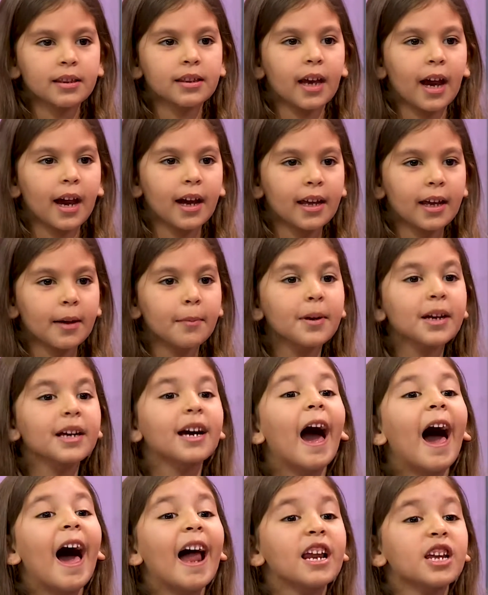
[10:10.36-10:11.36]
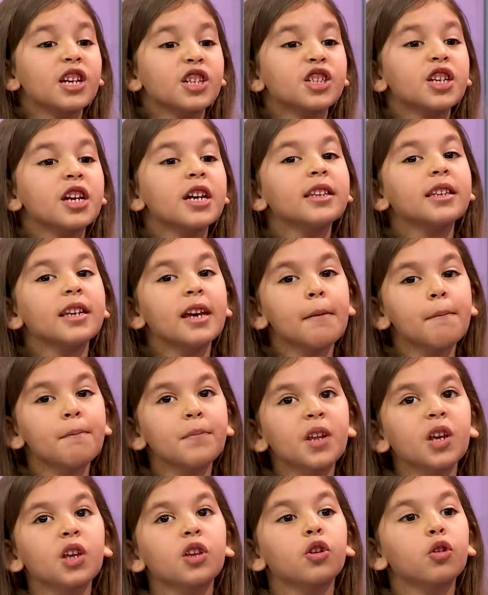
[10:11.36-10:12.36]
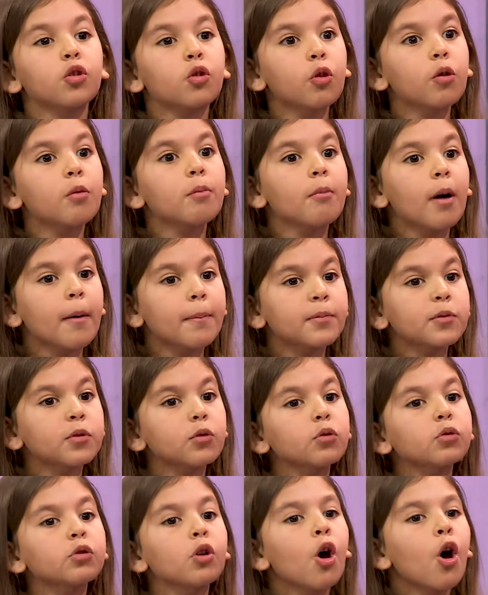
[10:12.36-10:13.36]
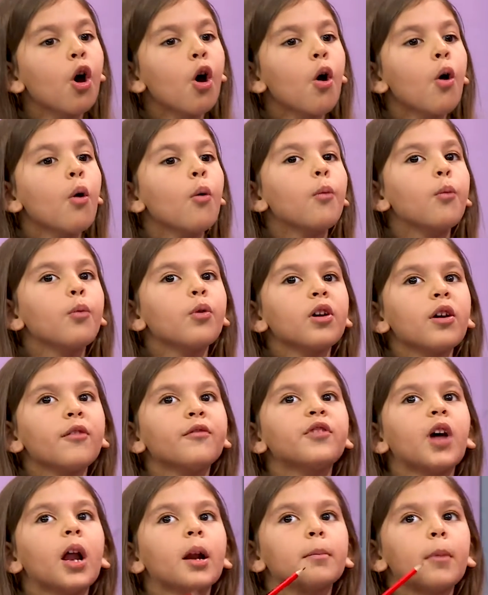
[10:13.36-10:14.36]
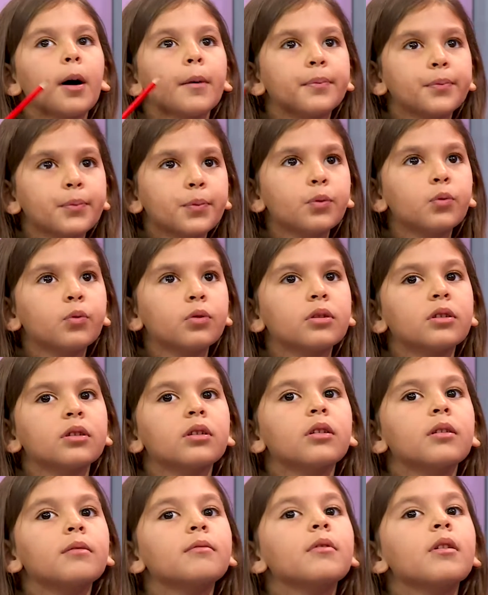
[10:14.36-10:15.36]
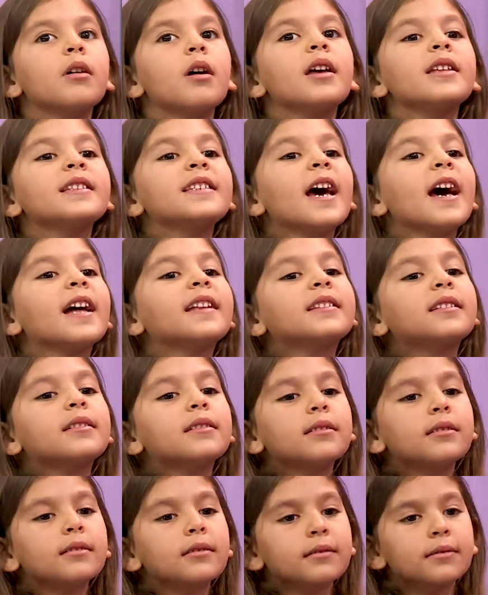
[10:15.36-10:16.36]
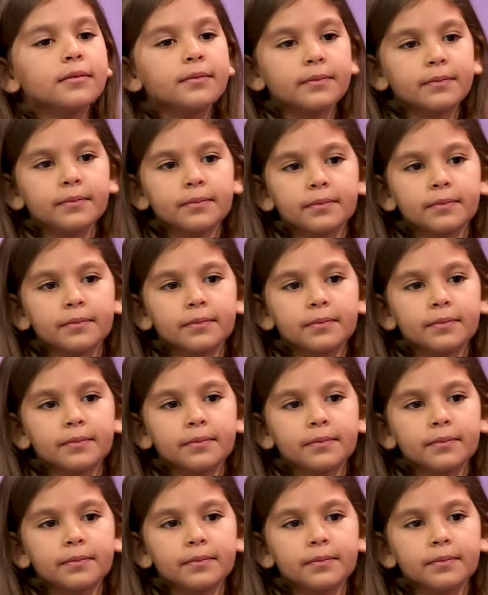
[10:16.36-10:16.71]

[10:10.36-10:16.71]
تعجبك علشان ابنك يكون مبسوط ويفضل مبسوط حتى انت لو مش عاجباك